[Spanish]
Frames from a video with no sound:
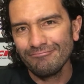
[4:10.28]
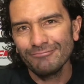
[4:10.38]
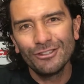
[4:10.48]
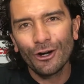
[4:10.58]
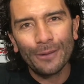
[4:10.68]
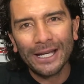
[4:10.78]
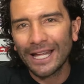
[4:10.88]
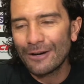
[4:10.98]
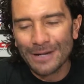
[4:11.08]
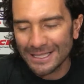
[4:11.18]
No me
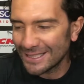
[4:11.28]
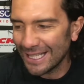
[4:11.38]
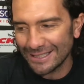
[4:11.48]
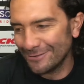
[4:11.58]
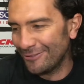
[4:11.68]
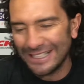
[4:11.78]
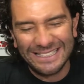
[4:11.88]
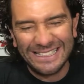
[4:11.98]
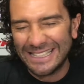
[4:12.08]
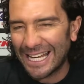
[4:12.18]
queda más que eso,
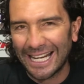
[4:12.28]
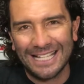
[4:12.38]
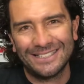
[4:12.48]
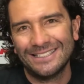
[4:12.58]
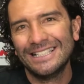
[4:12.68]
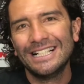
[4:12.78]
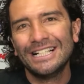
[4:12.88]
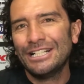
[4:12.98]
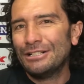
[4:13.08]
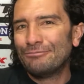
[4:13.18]
felicitarlas.
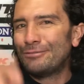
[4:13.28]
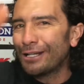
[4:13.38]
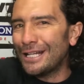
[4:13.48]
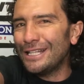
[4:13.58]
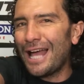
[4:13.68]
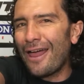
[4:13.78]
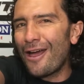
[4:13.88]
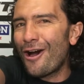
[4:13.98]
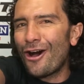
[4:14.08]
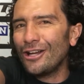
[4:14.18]
Por el día
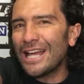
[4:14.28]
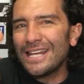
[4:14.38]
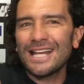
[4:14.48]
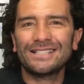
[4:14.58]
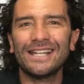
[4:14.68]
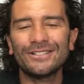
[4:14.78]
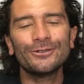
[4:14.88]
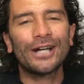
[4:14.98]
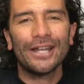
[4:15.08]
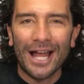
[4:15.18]
de hoy en este
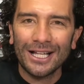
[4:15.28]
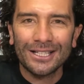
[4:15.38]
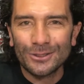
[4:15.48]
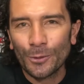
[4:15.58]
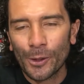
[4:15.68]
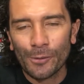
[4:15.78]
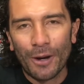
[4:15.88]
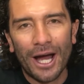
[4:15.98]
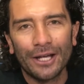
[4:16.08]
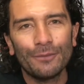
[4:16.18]
su canal de
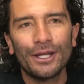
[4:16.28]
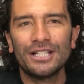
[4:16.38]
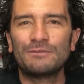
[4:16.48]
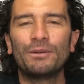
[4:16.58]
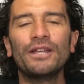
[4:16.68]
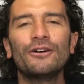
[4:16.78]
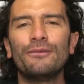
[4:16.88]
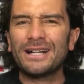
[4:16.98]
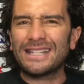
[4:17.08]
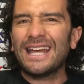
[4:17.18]
Superbike me
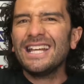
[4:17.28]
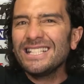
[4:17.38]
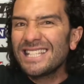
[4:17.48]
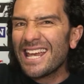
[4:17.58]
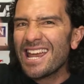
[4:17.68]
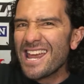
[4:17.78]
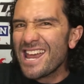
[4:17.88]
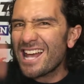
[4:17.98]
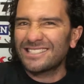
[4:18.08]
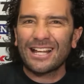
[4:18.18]
despido
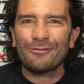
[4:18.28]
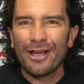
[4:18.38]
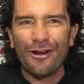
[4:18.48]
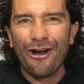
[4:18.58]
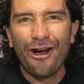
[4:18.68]
Mateinchi, hasta luego